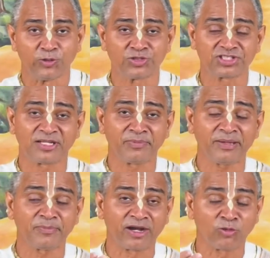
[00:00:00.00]
उस
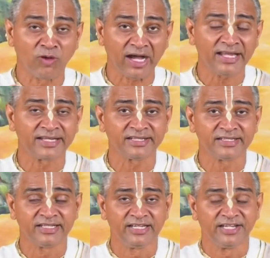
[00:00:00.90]
समय भगवान
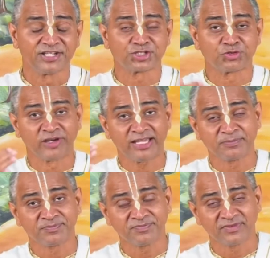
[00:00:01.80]

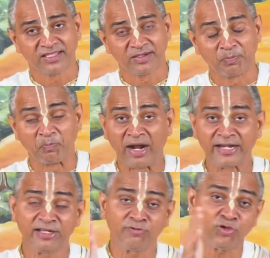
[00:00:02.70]
स्वयं
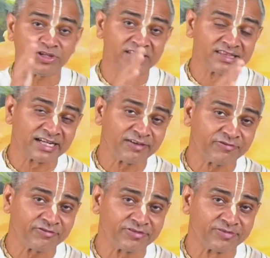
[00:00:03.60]
पांडवों की तरफ
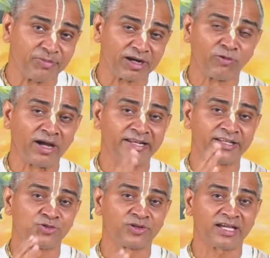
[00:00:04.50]
भगवान
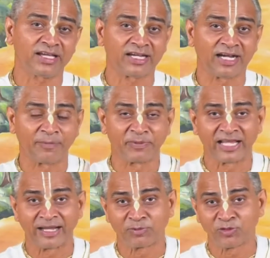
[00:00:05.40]
ने जो है
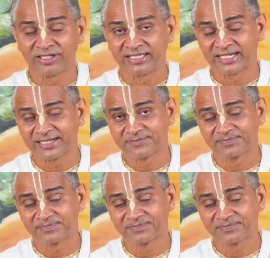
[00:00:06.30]
अपने आप को लिया